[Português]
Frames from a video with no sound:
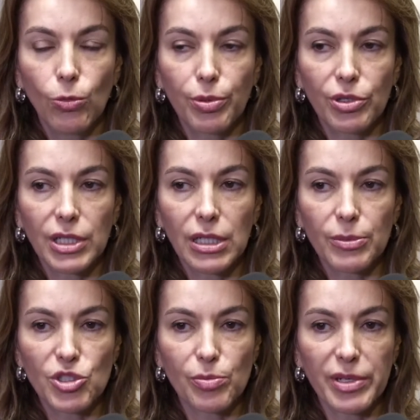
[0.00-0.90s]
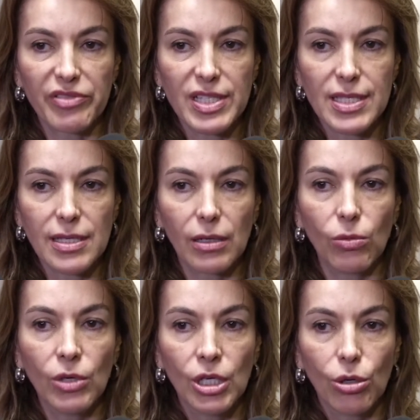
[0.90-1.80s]
o programa de
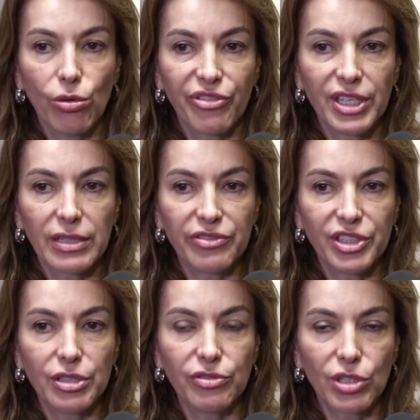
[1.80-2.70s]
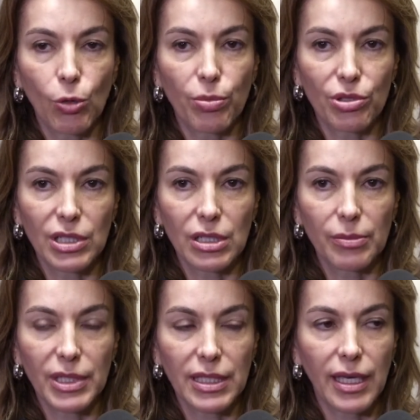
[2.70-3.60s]
prevenção, o Fica Vivo, que é um
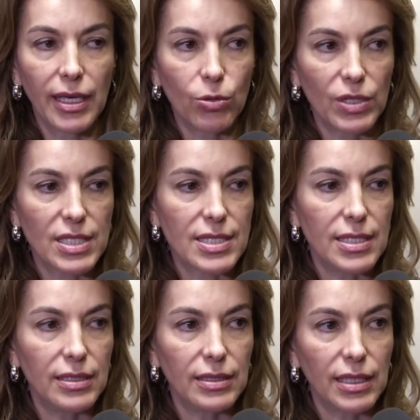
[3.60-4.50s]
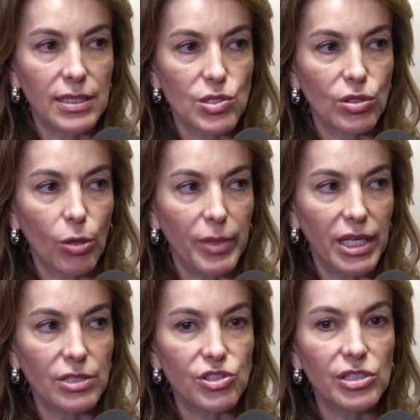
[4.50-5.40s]
programa que é reconhecido
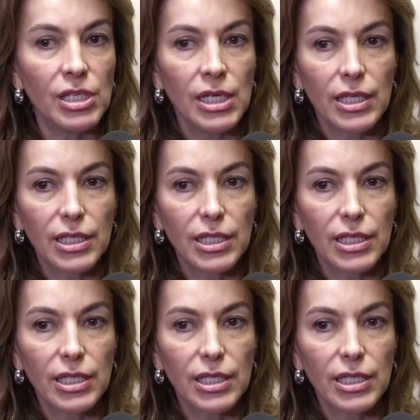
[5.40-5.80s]
internacionalmente,